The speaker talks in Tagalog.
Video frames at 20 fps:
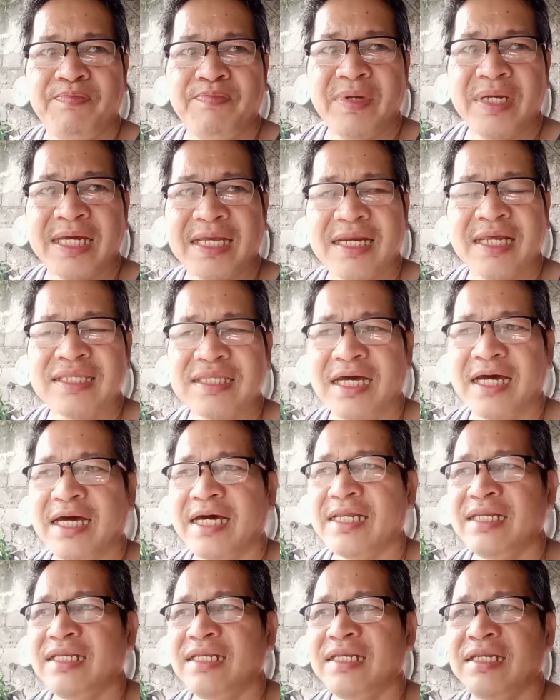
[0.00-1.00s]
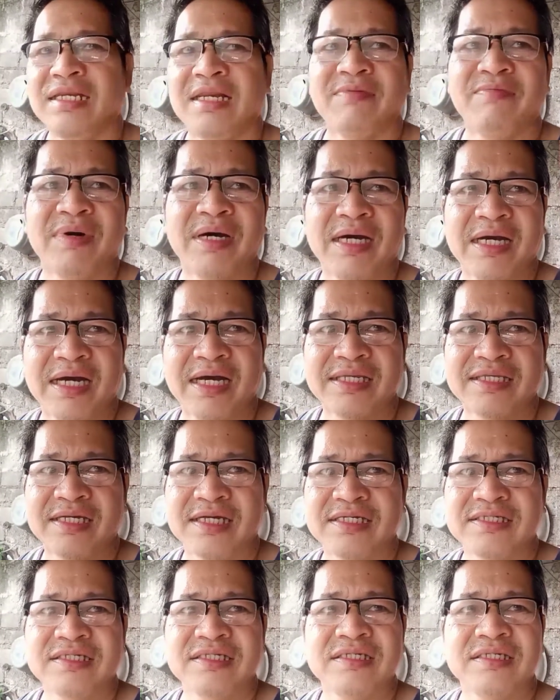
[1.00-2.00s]
pinaglatahan ng mga
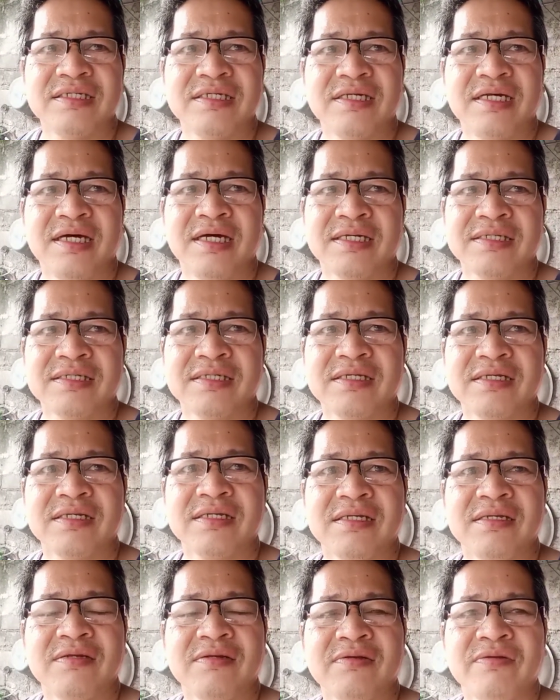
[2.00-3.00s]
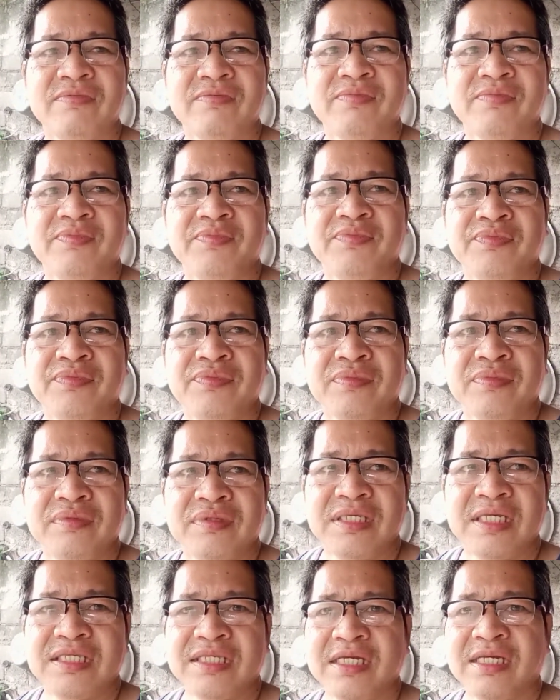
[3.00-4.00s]
gatas at
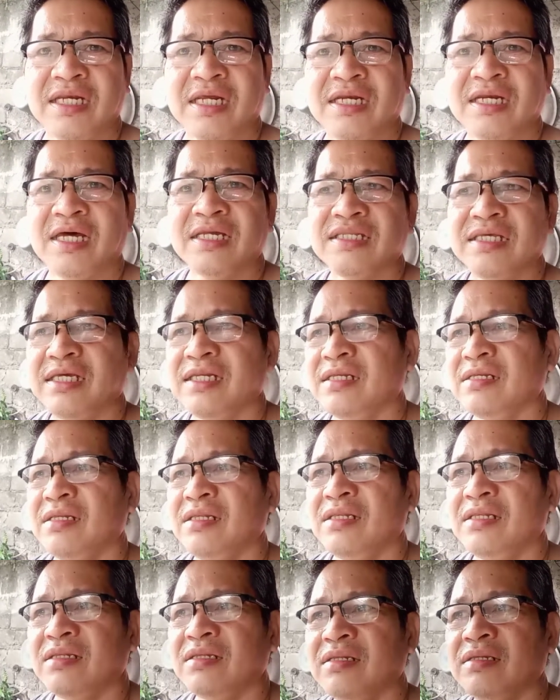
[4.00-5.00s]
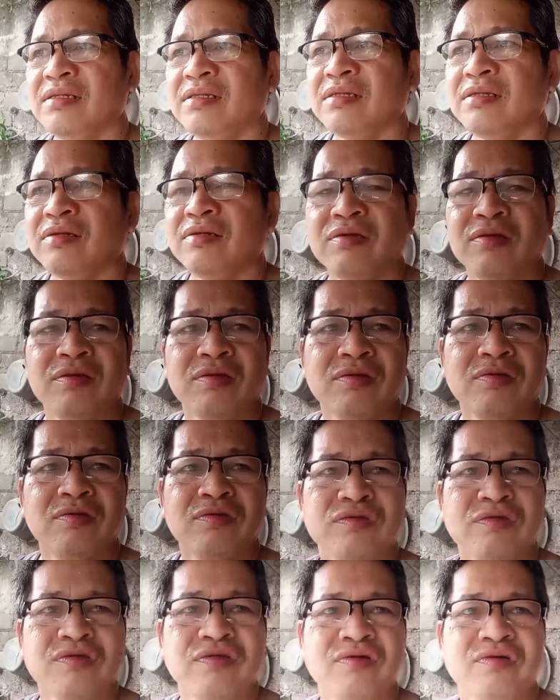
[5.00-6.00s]
titignan natin
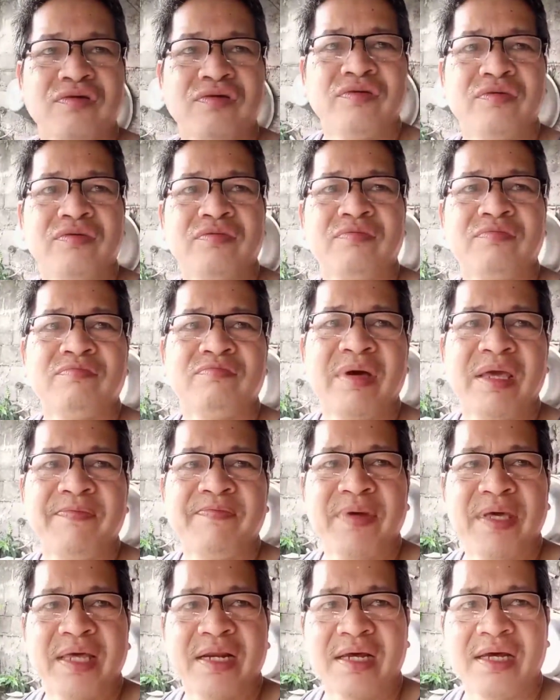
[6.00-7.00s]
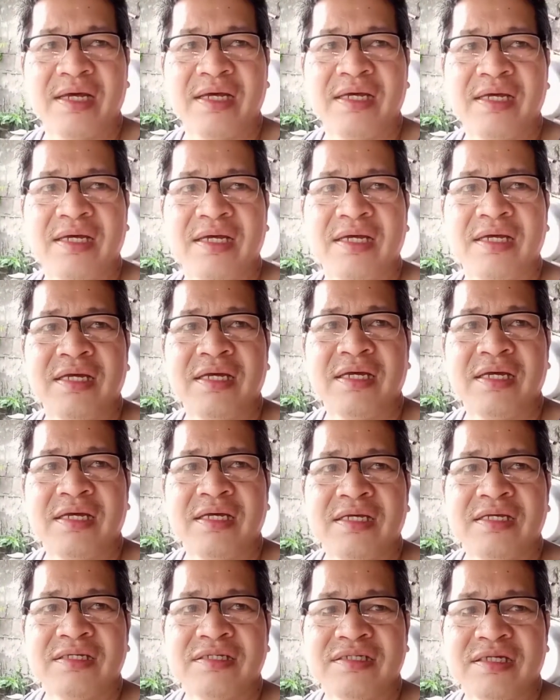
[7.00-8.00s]
kung totoong may pera
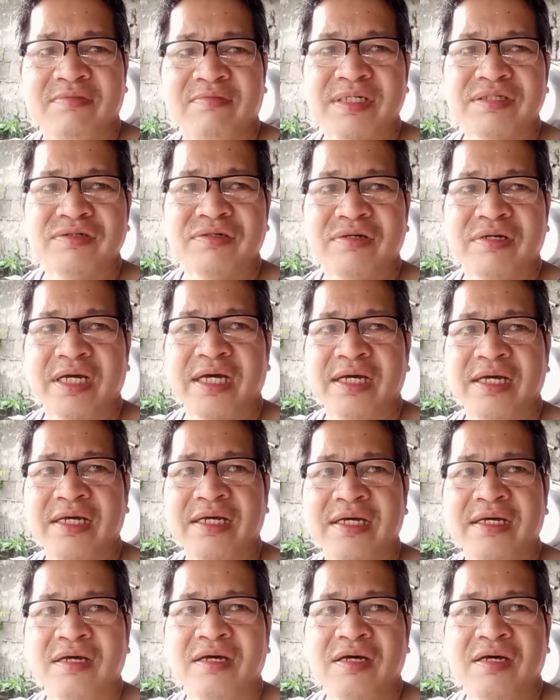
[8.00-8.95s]
sa basura.